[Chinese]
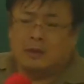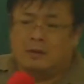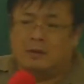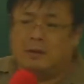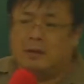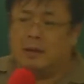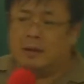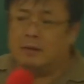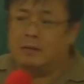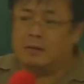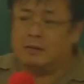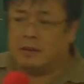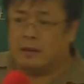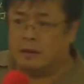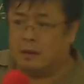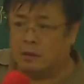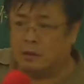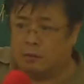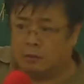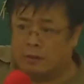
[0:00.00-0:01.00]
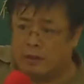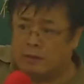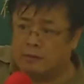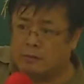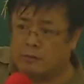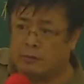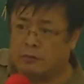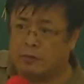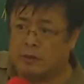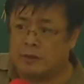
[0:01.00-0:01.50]
钱在他的口袋
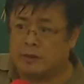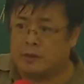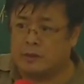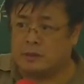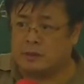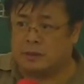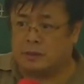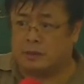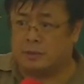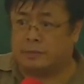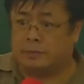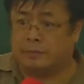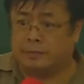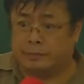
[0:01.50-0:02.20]
是缺席的。